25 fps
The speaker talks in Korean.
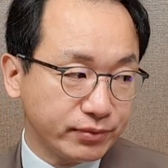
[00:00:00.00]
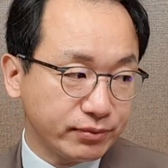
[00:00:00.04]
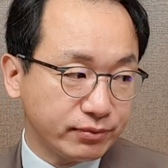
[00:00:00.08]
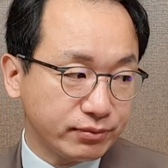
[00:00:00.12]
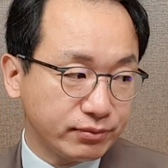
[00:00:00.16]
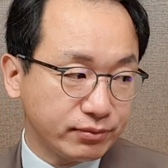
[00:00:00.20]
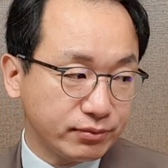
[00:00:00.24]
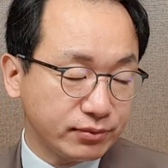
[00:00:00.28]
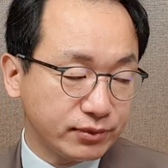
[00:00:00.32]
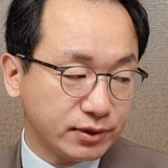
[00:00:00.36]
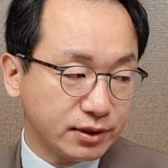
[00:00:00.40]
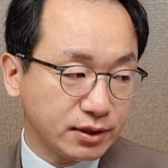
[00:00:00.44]

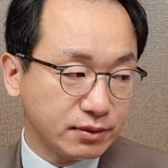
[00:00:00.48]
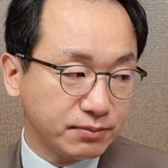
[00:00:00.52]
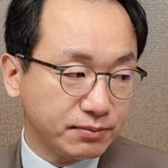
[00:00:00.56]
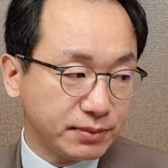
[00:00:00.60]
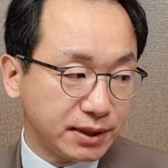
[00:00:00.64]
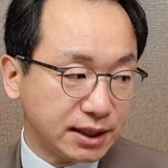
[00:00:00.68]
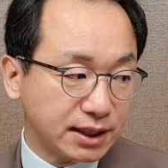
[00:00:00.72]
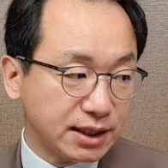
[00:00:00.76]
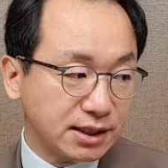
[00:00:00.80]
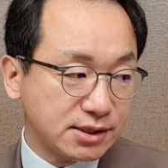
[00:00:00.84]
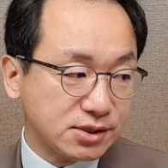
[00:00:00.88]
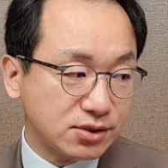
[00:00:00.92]
음,
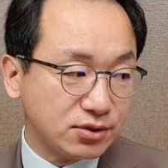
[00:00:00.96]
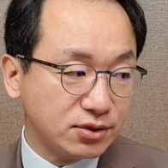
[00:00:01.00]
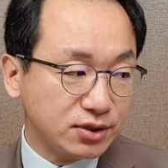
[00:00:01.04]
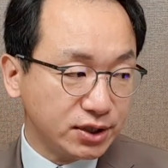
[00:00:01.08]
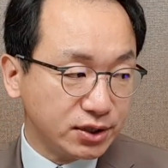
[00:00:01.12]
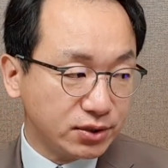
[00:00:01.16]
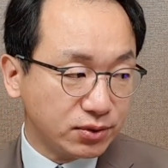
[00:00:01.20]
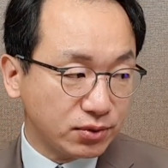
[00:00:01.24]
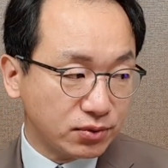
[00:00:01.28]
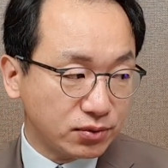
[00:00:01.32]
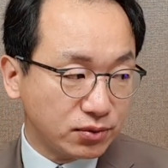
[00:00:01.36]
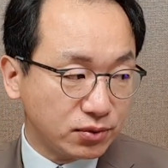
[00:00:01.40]
방향성을
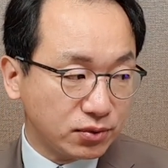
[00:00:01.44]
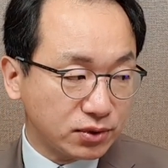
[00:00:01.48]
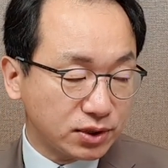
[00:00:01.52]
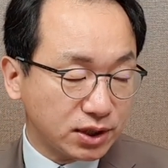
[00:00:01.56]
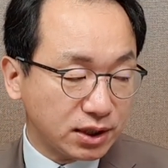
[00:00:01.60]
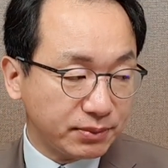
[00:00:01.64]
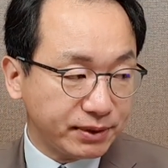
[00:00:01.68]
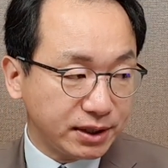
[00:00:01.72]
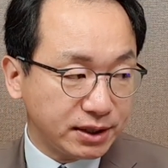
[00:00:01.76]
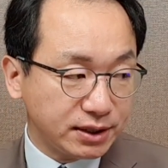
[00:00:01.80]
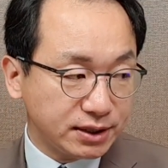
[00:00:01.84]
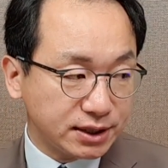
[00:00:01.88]
잃었고 그
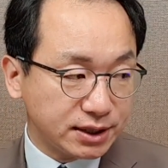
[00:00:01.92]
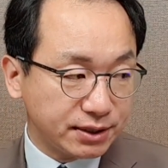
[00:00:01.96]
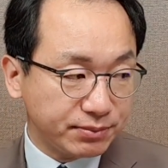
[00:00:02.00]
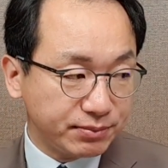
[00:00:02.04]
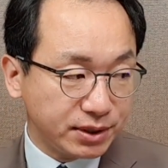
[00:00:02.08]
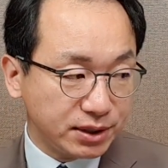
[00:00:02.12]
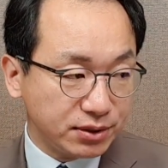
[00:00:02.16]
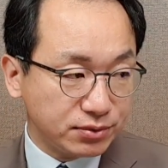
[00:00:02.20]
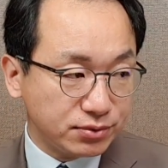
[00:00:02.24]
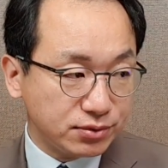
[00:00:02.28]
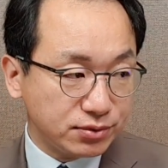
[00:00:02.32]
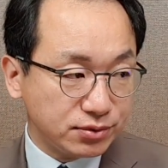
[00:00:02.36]
다음에 이제
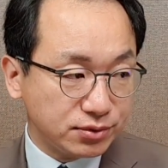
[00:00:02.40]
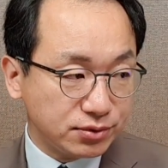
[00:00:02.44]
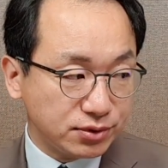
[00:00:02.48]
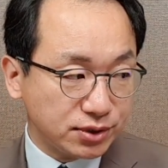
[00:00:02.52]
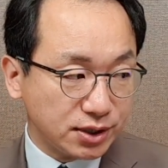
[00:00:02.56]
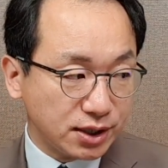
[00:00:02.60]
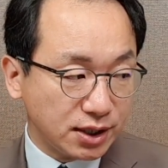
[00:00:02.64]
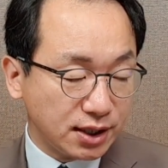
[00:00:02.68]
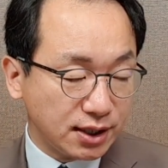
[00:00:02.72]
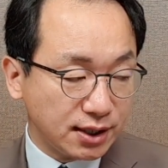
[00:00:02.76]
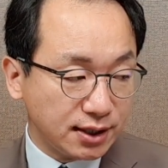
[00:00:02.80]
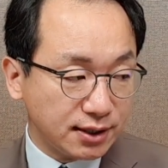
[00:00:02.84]

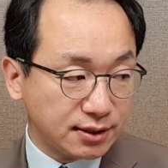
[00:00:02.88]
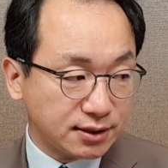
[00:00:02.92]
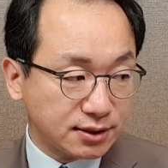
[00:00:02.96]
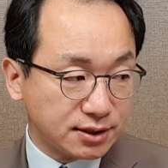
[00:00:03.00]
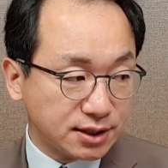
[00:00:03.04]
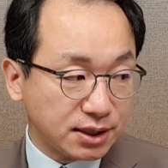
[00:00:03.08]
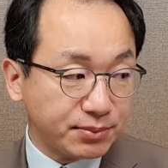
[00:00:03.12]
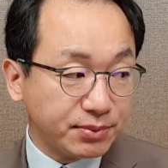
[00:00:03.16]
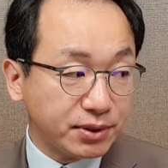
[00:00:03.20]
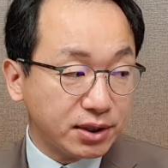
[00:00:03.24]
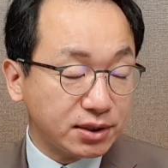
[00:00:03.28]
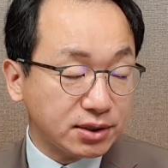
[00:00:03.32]
미국에
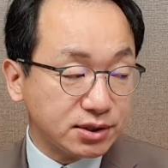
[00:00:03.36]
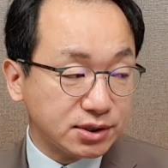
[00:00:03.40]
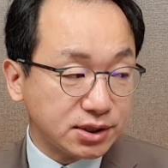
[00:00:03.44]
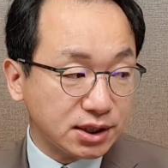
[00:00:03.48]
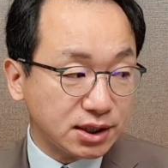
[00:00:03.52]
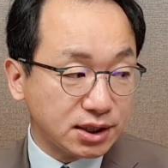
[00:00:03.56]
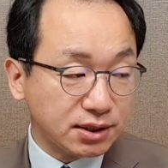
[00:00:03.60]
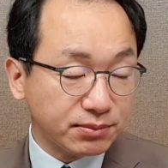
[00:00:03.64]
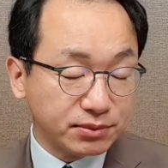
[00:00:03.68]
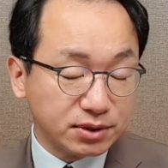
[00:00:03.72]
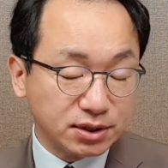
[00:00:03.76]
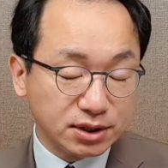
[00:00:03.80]
참여하는
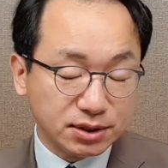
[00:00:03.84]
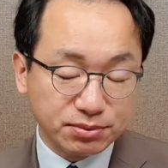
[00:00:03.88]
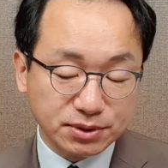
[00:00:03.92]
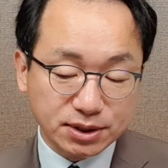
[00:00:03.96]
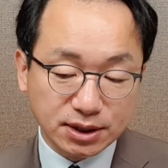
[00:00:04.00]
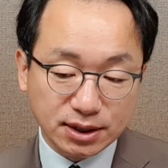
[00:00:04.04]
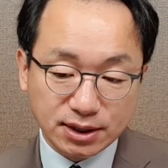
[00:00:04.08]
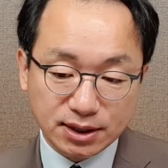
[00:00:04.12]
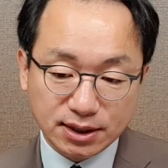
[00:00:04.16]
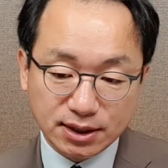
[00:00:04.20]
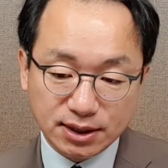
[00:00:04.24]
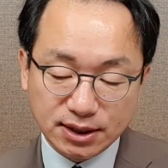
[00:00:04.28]
사람들
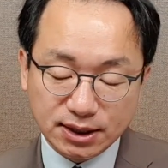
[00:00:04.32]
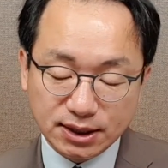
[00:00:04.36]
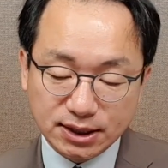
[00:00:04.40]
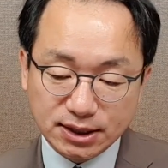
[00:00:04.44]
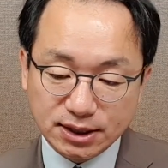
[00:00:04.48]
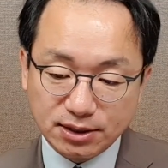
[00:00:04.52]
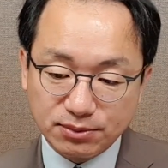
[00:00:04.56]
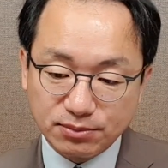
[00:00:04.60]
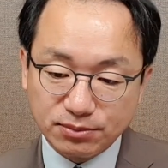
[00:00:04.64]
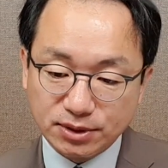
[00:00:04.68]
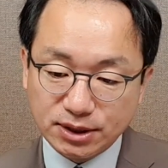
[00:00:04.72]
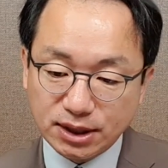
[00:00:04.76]
입장이
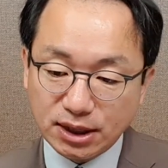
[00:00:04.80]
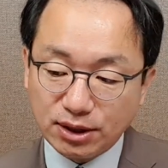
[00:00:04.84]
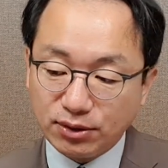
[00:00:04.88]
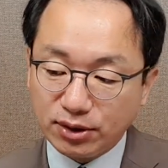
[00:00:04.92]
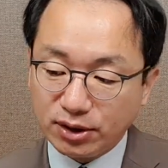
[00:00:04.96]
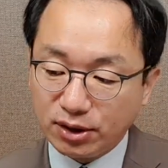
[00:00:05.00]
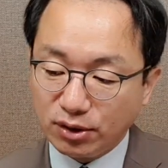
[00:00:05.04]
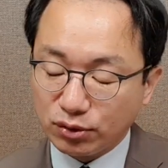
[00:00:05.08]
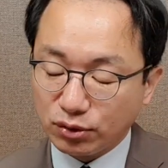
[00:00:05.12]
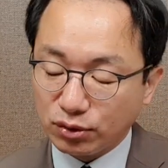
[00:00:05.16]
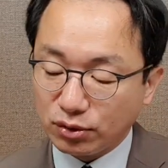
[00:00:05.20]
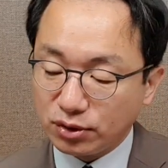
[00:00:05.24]
지금
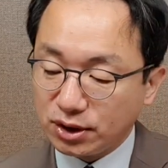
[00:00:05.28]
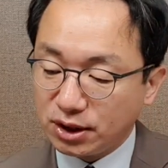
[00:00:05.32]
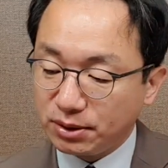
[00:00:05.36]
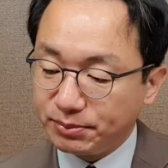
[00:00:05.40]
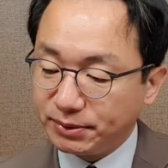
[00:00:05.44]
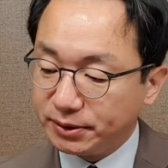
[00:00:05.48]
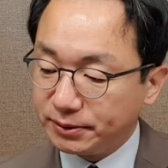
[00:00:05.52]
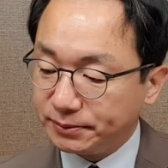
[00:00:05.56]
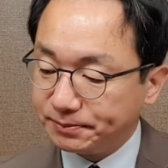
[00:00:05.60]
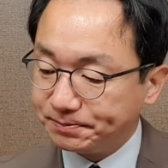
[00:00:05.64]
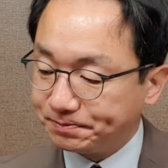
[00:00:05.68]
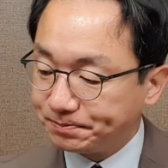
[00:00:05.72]
상황이
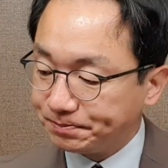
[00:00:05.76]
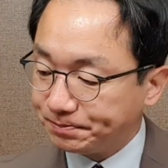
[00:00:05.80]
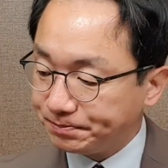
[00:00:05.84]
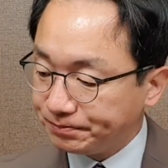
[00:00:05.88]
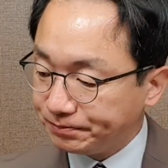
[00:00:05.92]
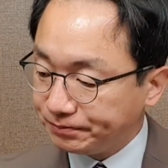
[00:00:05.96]
어떠냐면